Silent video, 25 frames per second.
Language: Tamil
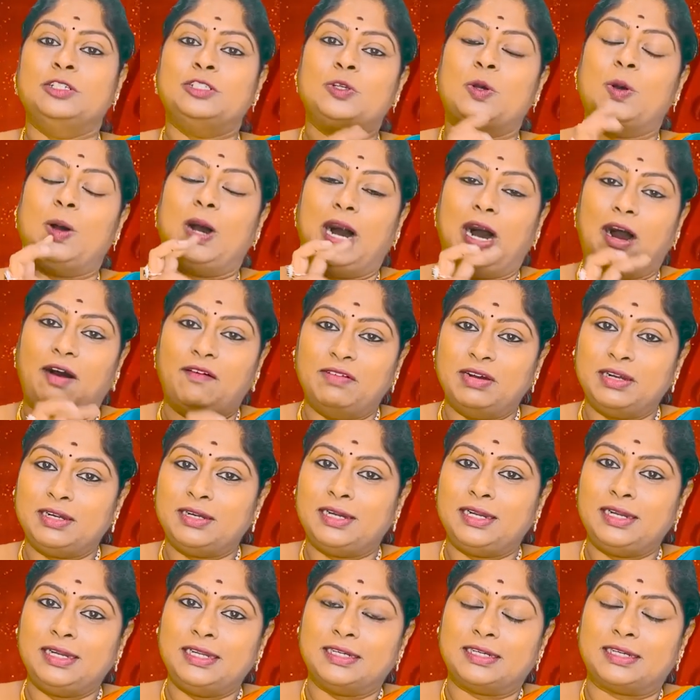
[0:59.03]
ஸோ
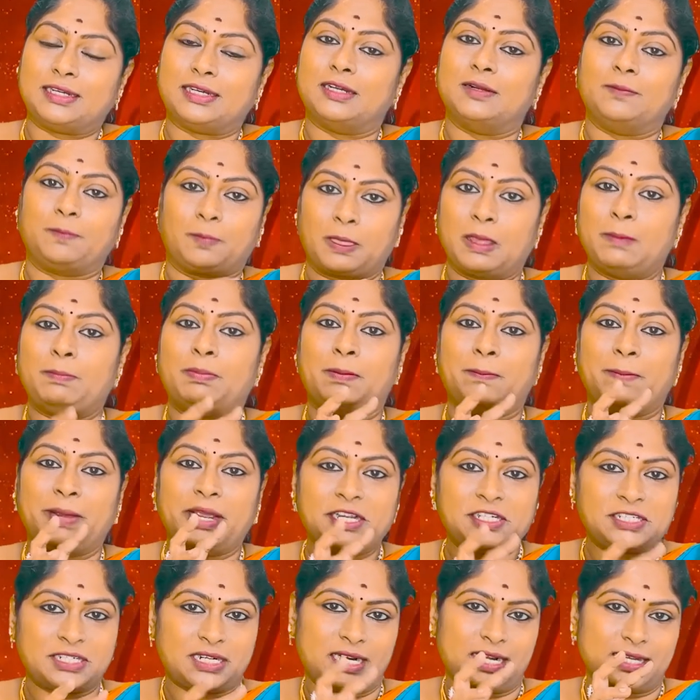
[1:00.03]
அவங்களுக்கு இப்போ
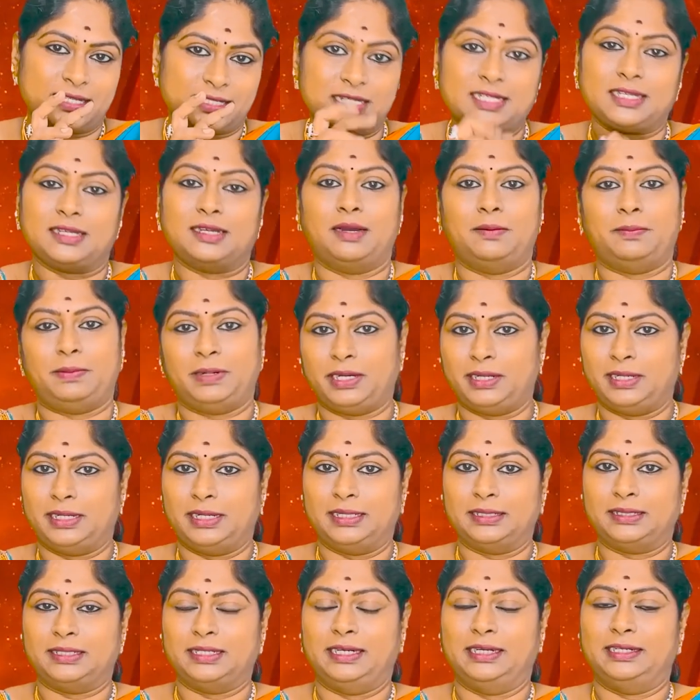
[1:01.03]
மேஷ ராசி
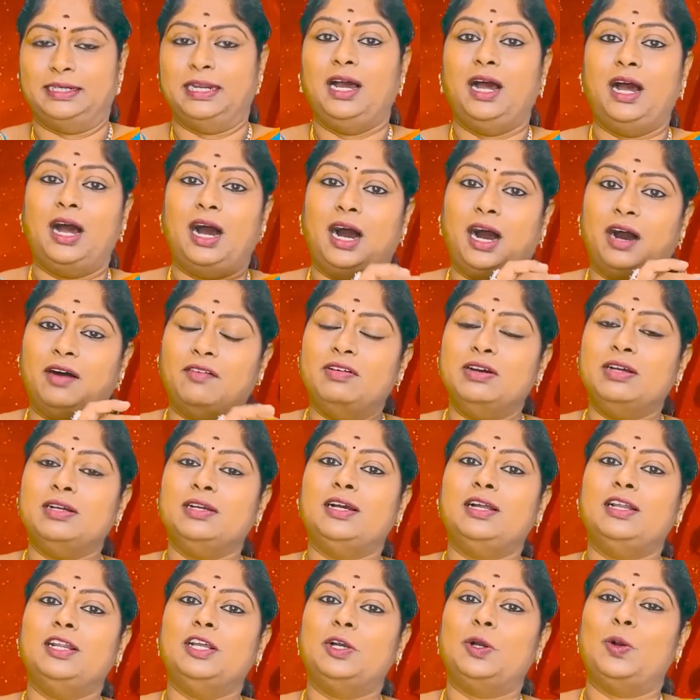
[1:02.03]
அப்படின்னு எடுத்துக்கிட்டா
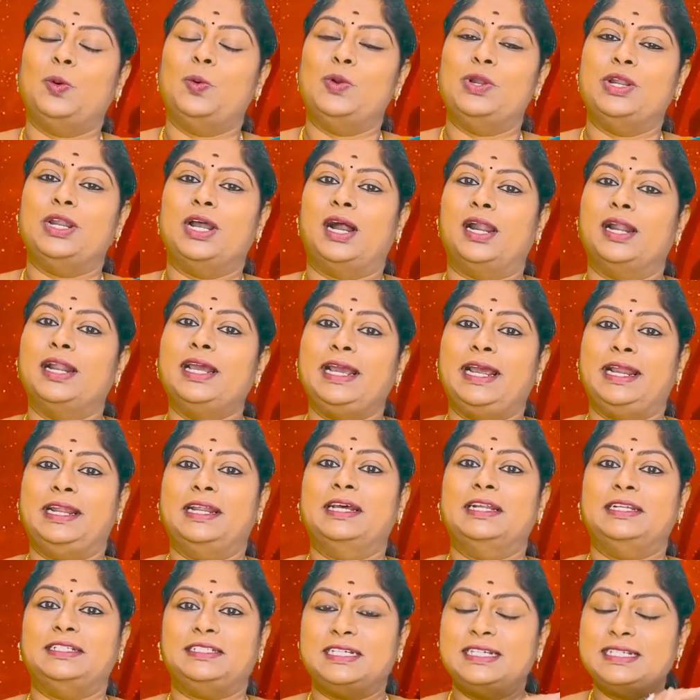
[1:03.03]
அவங்களுக்கு உண்டான
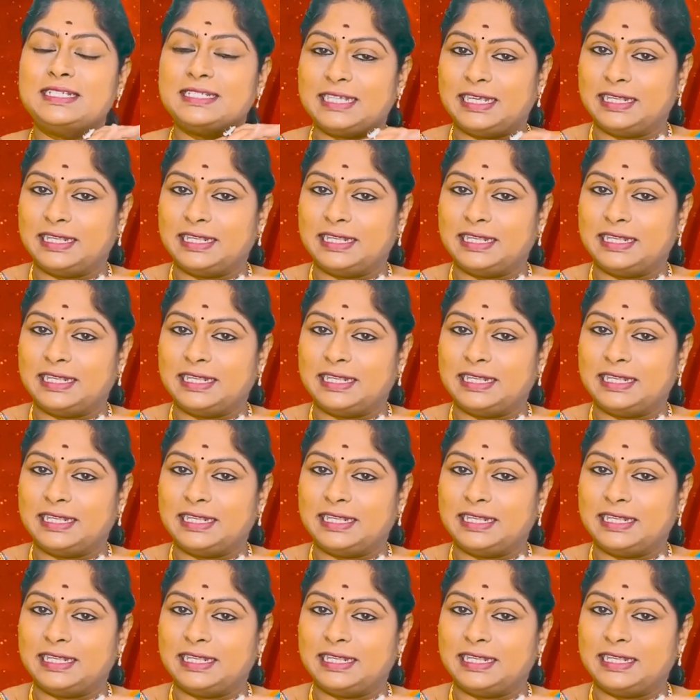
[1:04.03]
எனர்ஜிஸ்